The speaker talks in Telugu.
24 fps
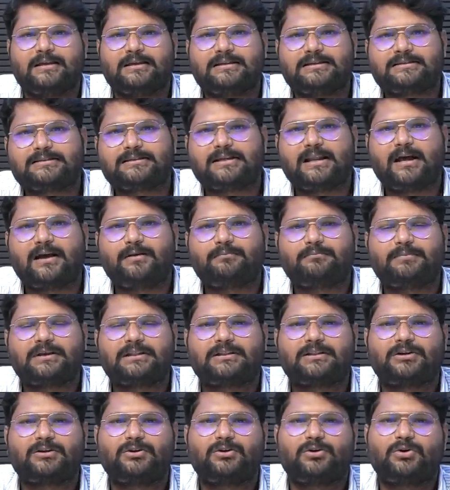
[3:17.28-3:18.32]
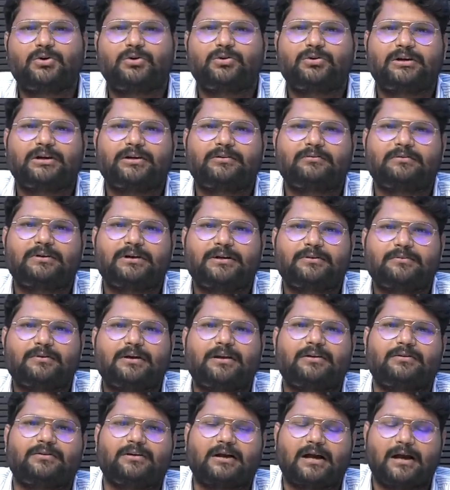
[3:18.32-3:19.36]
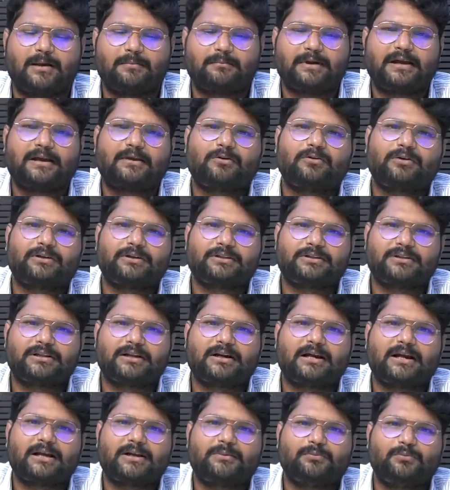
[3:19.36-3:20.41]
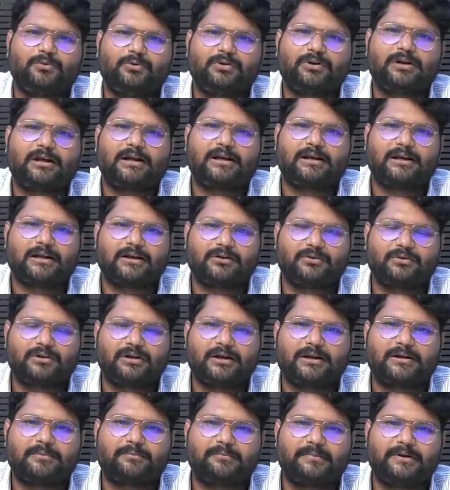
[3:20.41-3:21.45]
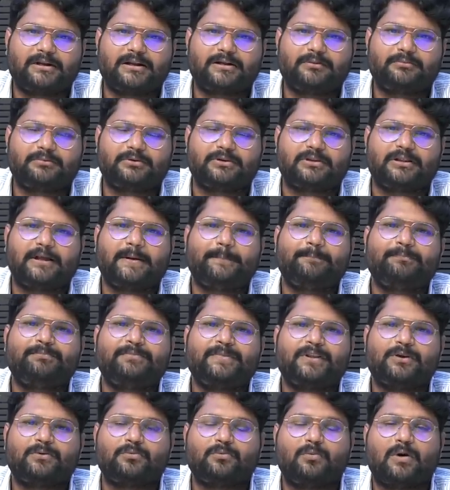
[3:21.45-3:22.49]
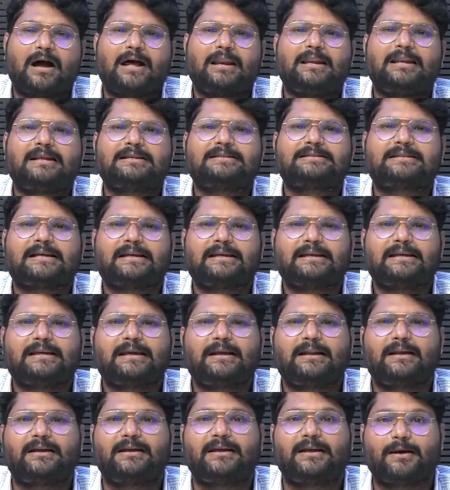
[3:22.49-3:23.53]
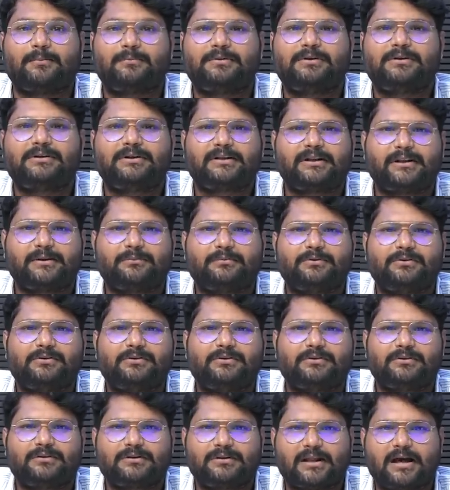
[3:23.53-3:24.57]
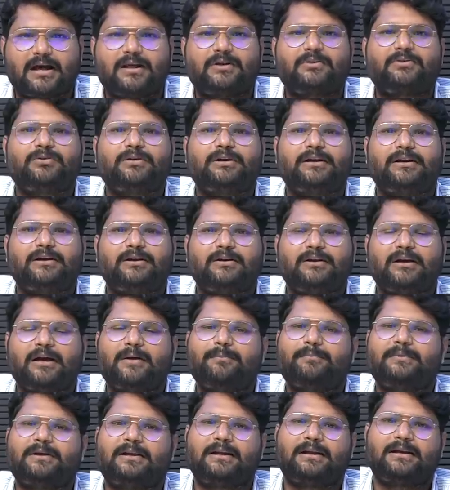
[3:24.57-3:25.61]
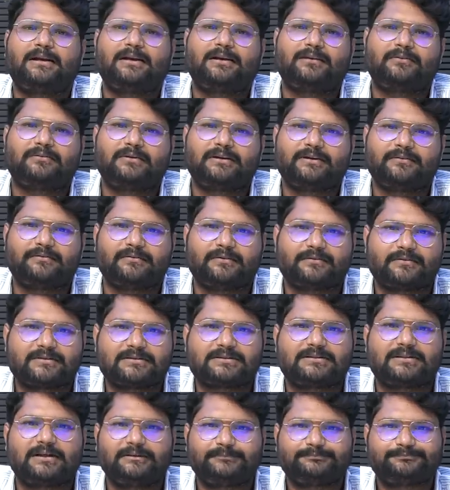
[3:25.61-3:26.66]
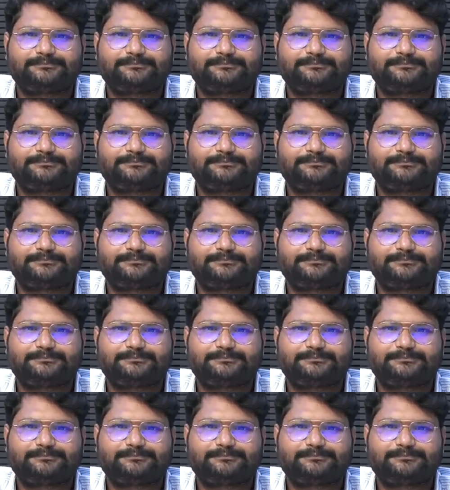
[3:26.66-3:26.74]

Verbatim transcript: ఇస్లాం మతంలో ఉన్నటువంటి వాళ్ళు ఆ అమ్మాయికి ఒక ఇద్దరు కానీ ముగ్గురు కానీ నలుగురు కానీ పిల్లలు పుడితే వాళ్ళ సంఖ్య డబుల్ ట్రిబుల్ నాలుగు రెట్లుగా పెరిగేటటువంటి వ్యవస్థ